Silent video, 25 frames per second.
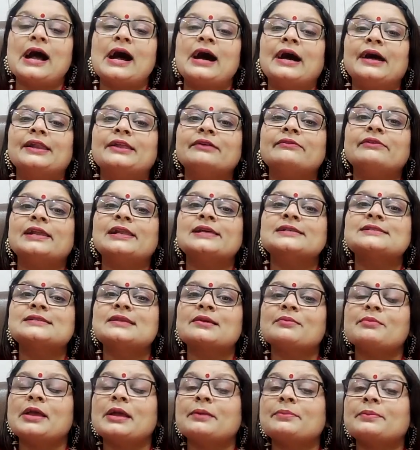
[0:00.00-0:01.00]
आने वाला
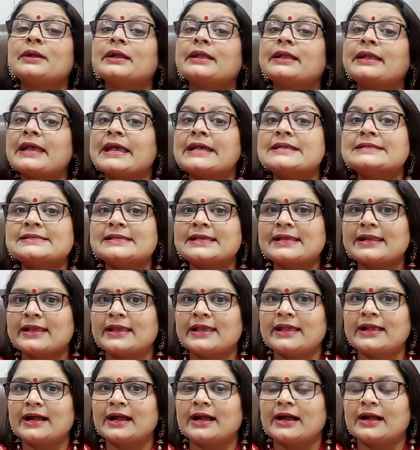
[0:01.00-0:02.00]
समय आपका कैसा
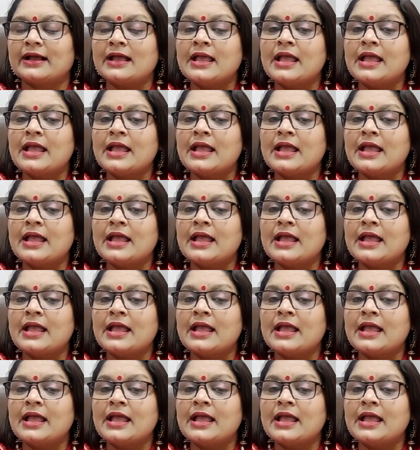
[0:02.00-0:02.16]
रहेगा